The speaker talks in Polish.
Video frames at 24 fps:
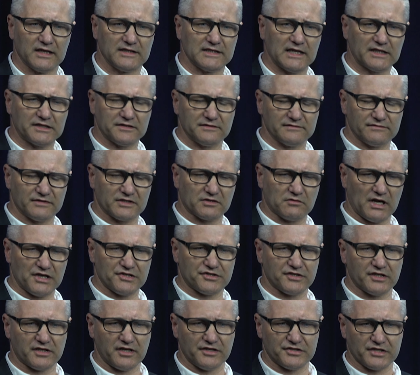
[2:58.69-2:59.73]
I na tym
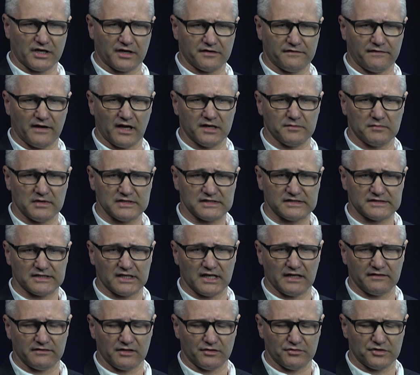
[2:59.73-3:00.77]
wykładzie Richard Feynman
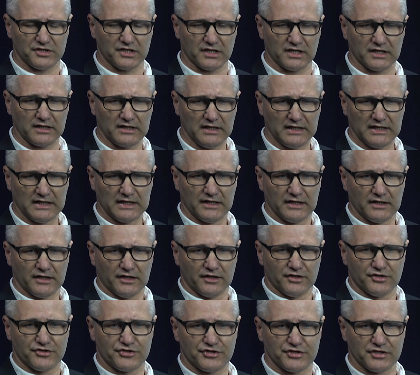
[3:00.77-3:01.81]
zastanawiał się,
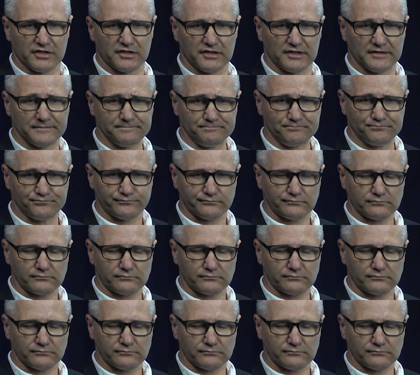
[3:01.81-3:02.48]
czy